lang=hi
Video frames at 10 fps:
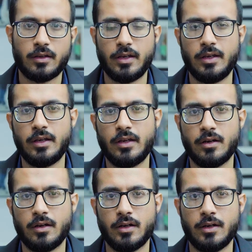
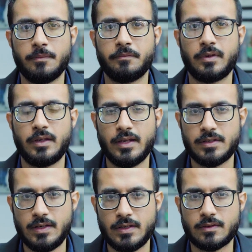कि ये
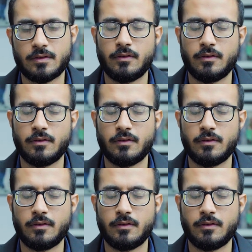चीज़